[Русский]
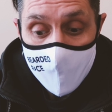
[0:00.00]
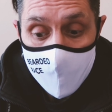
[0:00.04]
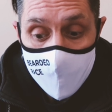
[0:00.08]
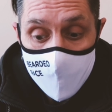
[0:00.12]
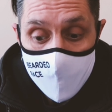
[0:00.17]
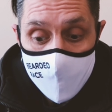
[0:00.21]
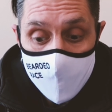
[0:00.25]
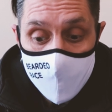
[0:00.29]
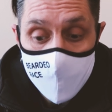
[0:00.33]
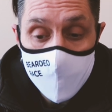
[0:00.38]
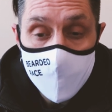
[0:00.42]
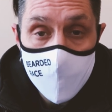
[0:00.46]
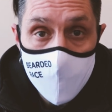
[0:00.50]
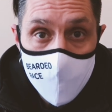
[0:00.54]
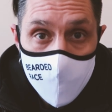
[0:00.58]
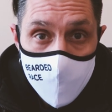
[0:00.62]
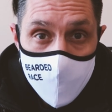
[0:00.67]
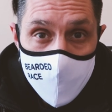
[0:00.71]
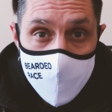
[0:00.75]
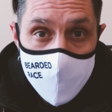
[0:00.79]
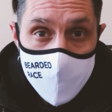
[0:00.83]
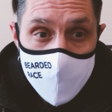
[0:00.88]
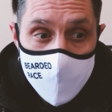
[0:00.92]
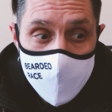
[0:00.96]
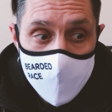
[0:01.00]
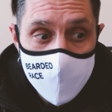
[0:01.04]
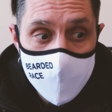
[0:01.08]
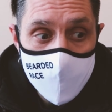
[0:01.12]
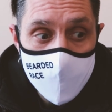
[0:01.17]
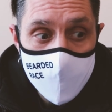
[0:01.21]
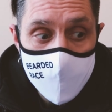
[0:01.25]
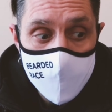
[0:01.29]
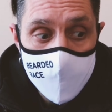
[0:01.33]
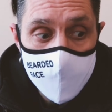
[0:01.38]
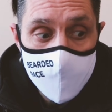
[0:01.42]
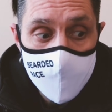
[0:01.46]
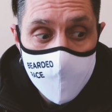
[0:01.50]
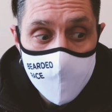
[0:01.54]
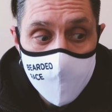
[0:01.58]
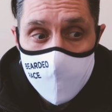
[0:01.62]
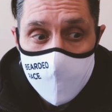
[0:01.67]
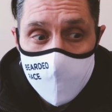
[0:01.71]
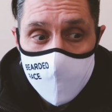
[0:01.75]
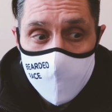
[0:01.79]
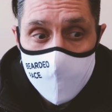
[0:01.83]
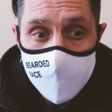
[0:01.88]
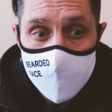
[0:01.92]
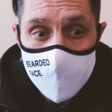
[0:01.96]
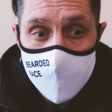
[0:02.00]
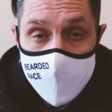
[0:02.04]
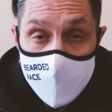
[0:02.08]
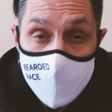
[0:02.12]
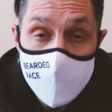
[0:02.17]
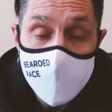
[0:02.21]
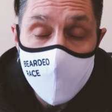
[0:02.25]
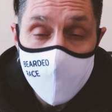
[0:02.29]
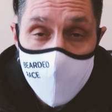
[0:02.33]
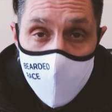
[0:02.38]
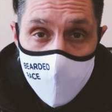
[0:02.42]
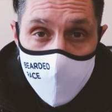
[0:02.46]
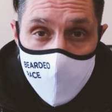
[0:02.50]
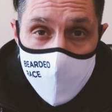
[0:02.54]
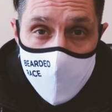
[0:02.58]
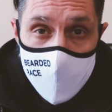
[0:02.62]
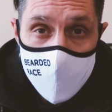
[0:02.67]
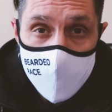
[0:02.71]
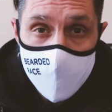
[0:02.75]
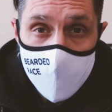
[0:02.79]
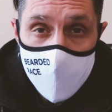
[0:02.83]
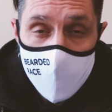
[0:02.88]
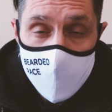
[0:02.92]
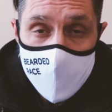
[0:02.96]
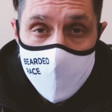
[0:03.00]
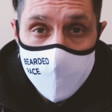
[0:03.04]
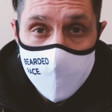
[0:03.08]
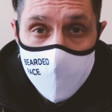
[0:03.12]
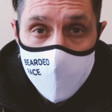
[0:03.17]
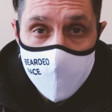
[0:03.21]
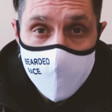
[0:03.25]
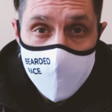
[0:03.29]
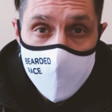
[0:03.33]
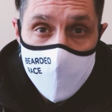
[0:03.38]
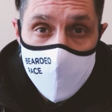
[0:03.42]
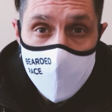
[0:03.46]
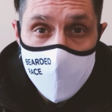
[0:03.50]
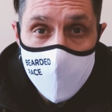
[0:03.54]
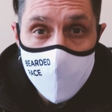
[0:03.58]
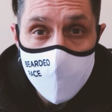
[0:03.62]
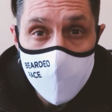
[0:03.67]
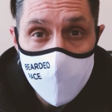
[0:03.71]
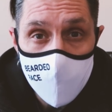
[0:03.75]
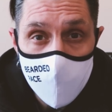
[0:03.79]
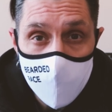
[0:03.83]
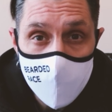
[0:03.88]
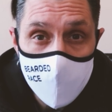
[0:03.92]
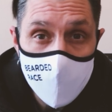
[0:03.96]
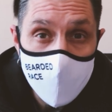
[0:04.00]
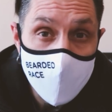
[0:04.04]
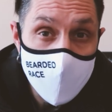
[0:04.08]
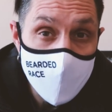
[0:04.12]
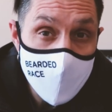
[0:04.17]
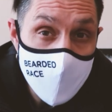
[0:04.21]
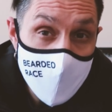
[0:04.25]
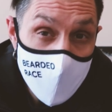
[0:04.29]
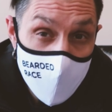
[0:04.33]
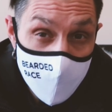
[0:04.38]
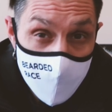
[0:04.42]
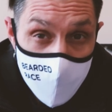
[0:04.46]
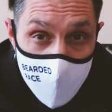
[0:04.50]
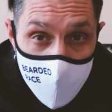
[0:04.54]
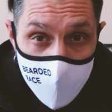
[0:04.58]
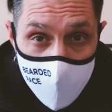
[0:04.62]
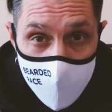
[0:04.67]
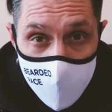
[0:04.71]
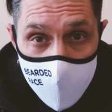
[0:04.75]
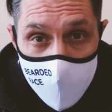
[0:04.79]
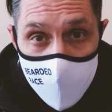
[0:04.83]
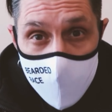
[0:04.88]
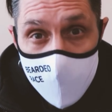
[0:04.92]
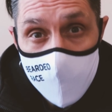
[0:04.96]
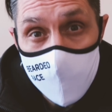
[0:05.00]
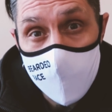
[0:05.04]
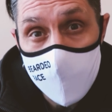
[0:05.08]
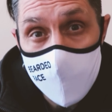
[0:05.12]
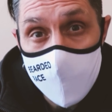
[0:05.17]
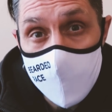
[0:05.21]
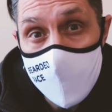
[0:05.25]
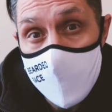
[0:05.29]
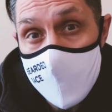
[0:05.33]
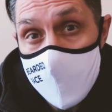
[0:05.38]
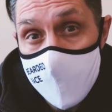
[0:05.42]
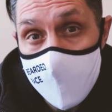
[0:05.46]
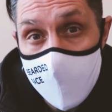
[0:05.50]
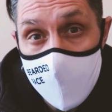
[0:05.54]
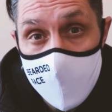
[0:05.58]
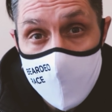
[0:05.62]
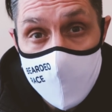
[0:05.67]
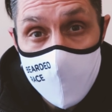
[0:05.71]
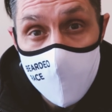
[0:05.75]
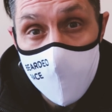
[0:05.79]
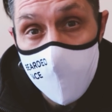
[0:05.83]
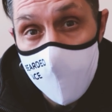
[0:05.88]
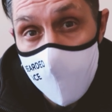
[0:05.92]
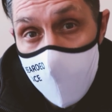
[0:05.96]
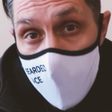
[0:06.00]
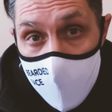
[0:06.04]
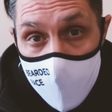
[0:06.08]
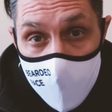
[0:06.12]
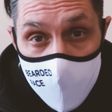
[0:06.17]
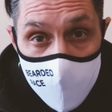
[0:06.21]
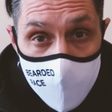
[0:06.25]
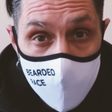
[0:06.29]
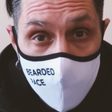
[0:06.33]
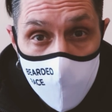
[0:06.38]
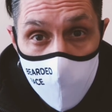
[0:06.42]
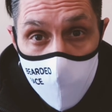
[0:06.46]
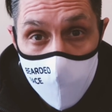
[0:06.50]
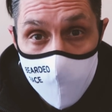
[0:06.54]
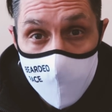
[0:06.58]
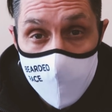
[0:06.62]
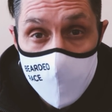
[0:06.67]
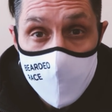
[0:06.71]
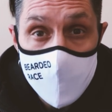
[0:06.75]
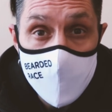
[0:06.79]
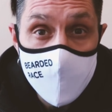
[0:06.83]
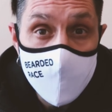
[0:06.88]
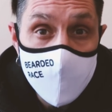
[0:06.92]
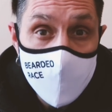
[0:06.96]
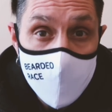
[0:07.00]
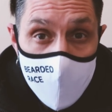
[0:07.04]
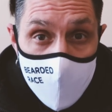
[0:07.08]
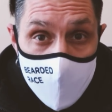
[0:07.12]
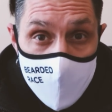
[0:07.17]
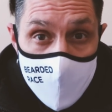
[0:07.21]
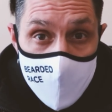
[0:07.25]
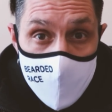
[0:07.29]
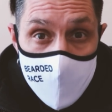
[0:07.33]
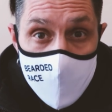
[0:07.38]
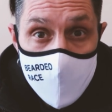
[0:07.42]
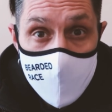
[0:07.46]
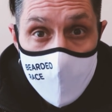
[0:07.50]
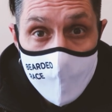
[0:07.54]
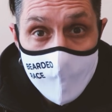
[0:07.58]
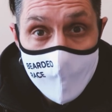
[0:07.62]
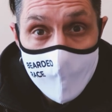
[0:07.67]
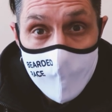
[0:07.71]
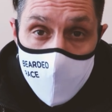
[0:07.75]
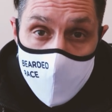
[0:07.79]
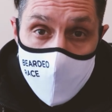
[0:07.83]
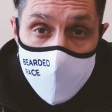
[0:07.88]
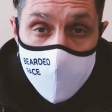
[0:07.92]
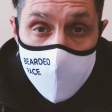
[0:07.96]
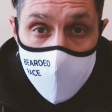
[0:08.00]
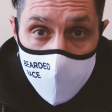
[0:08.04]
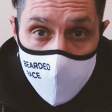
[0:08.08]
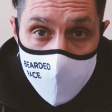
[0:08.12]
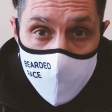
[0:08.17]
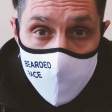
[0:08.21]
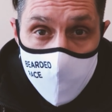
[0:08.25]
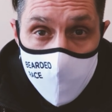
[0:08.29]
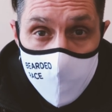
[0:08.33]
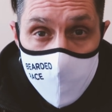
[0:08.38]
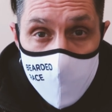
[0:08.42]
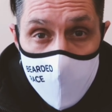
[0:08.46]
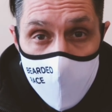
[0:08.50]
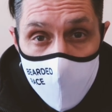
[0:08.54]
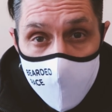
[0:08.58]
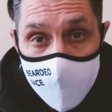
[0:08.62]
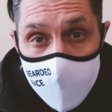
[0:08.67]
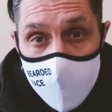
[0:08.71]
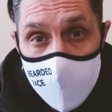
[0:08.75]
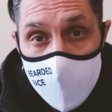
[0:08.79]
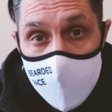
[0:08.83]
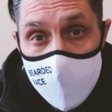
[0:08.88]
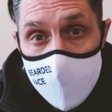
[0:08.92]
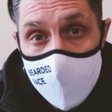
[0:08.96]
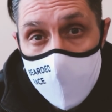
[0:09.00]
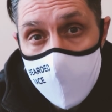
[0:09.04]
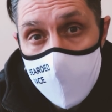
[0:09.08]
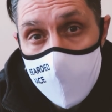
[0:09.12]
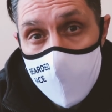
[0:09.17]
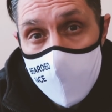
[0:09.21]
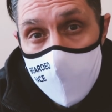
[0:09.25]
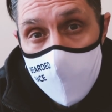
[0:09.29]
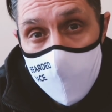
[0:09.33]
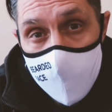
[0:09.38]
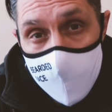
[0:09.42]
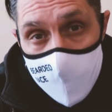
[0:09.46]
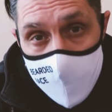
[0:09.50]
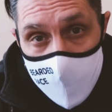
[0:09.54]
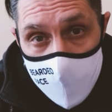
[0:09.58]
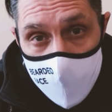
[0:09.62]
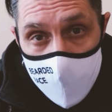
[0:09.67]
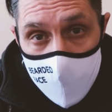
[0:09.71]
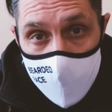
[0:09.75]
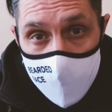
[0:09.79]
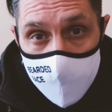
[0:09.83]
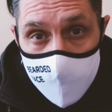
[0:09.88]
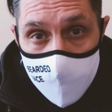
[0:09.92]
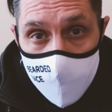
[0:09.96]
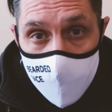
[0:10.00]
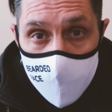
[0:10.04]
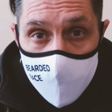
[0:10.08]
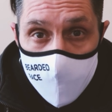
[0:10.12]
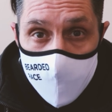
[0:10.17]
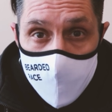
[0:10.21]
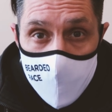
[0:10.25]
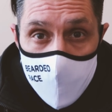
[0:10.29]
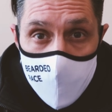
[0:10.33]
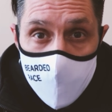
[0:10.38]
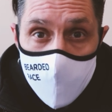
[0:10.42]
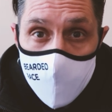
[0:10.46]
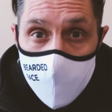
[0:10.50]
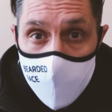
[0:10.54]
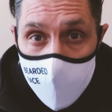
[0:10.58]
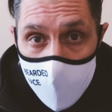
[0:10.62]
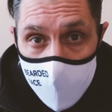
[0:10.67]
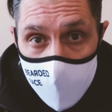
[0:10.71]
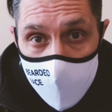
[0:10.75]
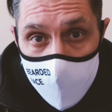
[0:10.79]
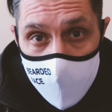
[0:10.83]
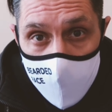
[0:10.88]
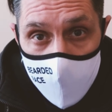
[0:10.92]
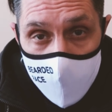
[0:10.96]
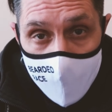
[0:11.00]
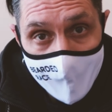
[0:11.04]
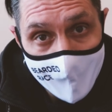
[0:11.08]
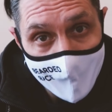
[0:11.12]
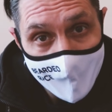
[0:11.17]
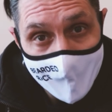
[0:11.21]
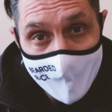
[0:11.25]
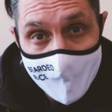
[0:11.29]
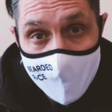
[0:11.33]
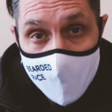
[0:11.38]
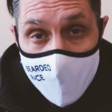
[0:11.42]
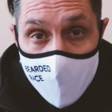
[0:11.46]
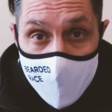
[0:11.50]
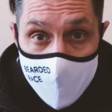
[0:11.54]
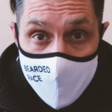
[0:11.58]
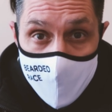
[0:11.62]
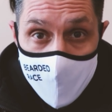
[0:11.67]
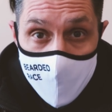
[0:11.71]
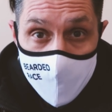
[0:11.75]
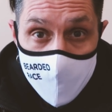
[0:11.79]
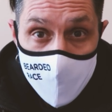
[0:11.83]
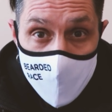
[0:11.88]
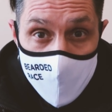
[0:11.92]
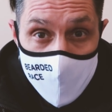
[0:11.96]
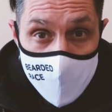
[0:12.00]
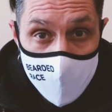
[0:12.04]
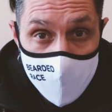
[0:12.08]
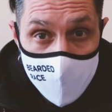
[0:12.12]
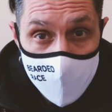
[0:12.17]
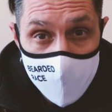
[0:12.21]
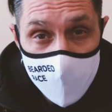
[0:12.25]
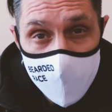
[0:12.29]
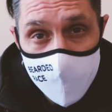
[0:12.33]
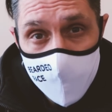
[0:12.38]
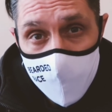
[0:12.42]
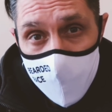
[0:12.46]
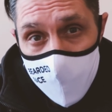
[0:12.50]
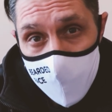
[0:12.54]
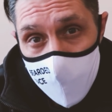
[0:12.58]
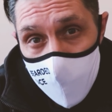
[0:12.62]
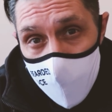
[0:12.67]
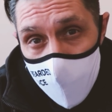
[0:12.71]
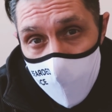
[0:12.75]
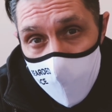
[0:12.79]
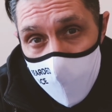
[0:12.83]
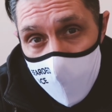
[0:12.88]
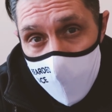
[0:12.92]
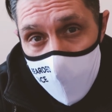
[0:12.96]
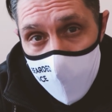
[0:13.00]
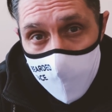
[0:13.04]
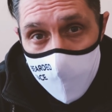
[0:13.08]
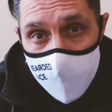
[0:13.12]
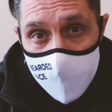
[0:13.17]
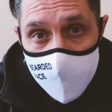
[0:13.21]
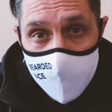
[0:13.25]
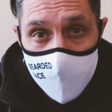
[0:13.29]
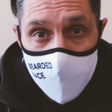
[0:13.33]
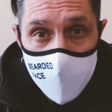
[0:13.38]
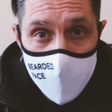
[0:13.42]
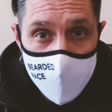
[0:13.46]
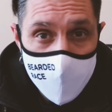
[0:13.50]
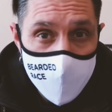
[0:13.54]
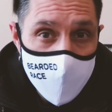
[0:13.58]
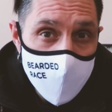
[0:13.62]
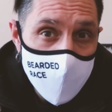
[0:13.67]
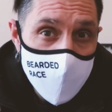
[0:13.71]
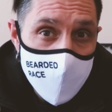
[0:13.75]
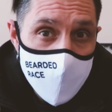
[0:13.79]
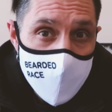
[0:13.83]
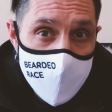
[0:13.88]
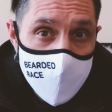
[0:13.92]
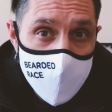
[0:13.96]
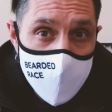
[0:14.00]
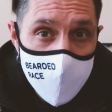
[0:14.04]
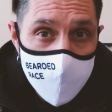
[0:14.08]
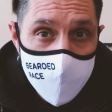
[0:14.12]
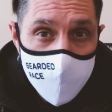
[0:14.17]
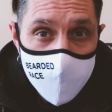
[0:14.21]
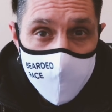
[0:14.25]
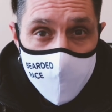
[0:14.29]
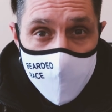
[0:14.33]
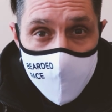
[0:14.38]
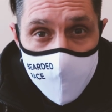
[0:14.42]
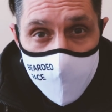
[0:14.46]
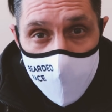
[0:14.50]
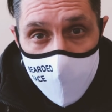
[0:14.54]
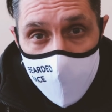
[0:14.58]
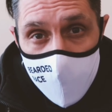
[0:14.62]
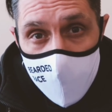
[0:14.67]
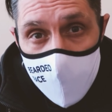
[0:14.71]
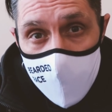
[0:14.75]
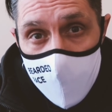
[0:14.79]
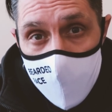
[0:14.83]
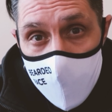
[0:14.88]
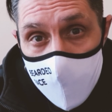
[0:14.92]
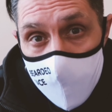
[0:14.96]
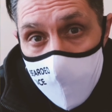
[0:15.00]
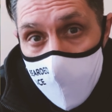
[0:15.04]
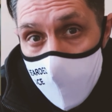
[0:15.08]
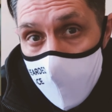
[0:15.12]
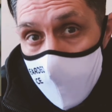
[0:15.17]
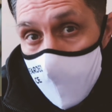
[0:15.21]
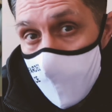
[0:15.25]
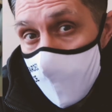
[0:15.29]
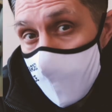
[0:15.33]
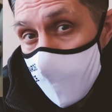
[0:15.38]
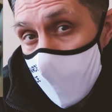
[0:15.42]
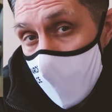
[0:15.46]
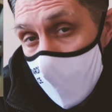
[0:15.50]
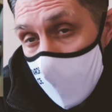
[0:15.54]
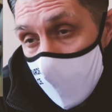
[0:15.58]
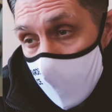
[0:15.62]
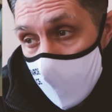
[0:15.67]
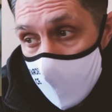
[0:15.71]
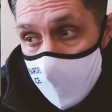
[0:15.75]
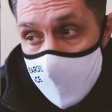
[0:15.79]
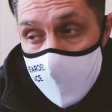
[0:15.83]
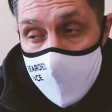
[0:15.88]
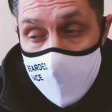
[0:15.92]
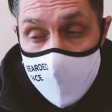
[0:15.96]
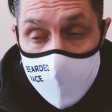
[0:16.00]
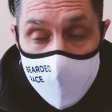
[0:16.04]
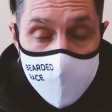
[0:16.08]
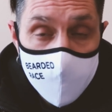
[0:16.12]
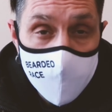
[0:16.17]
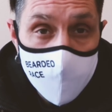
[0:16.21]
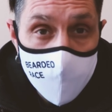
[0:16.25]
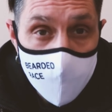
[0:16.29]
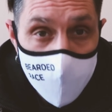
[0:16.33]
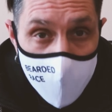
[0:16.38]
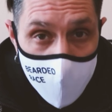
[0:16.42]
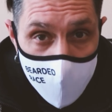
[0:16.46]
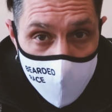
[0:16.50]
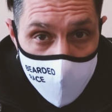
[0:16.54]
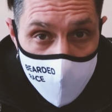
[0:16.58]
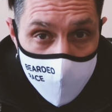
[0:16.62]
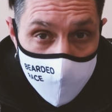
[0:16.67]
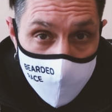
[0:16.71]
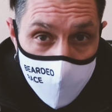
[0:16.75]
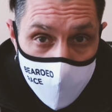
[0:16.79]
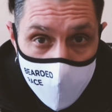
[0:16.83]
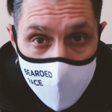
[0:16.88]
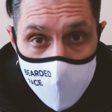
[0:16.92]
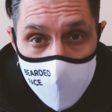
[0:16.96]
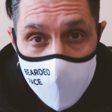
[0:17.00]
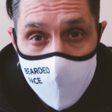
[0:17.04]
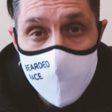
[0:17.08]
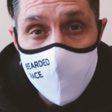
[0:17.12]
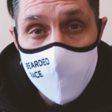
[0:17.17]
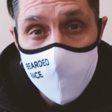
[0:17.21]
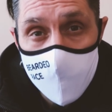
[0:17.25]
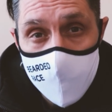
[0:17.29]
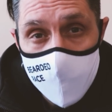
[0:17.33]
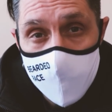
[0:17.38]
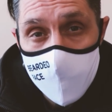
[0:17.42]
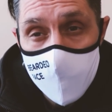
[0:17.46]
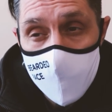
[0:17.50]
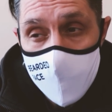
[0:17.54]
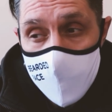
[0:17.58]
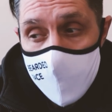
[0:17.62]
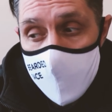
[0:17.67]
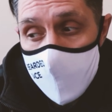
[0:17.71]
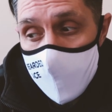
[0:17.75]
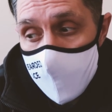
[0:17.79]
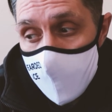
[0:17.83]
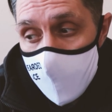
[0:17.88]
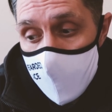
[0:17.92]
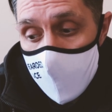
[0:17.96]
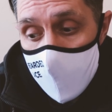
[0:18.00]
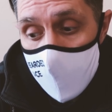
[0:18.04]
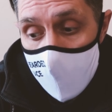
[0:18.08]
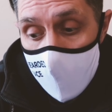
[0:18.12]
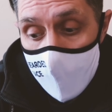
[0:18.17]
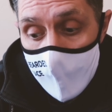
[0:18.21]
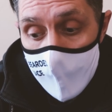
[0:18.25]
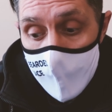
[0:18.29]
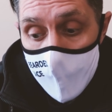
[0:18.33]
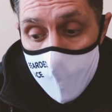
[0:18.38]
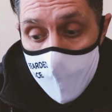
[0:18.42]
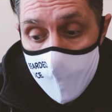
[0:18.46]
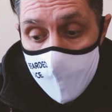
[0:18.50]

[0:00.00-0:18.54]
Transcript: Вот. И плюс э, в последнее время занимался проведением онлайн-забега, который назывался «Факт COVID-19». Мы собрали 100 человек, э, людей по всей Украине. Каждый бежал либо дома, либо в подъезде, либо во дворе, либо где-то в парке, пока еще вот можно было.